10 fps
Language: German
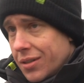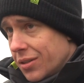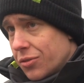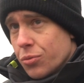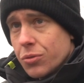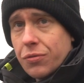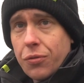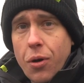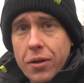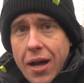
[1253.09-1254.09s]
eine
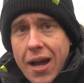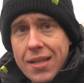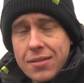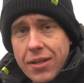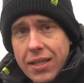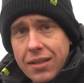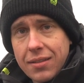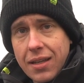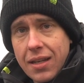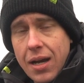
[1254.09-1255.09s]
zugefrorene Eisfläche
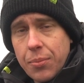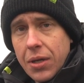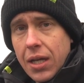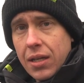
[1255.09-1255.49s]
gesehen habe,